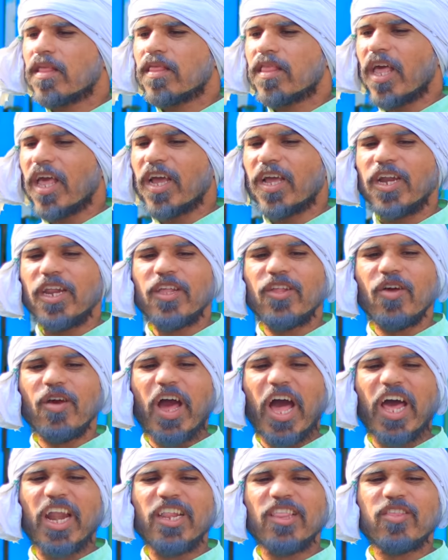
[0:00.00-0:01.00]
देख लीजिए
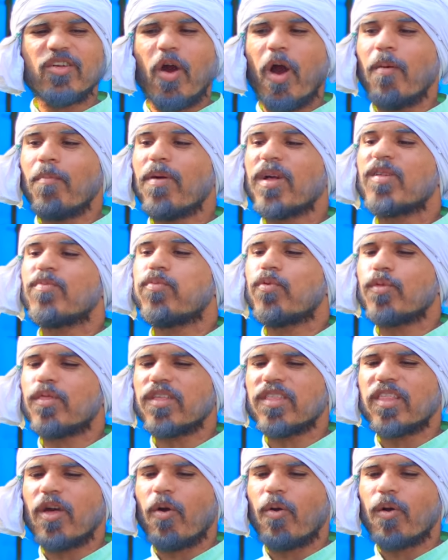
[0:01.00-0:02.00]
खालिद तो कौन
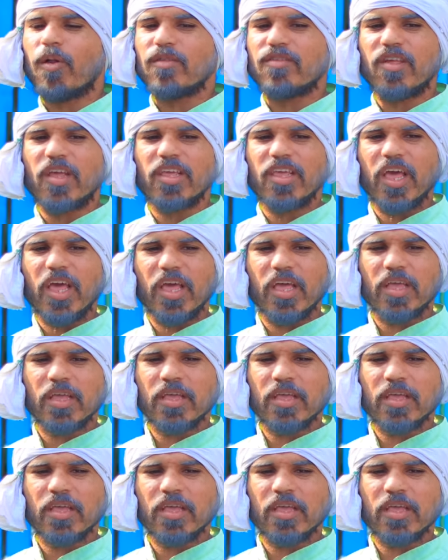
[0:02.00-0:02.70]
मजबूती तो होना चाहिए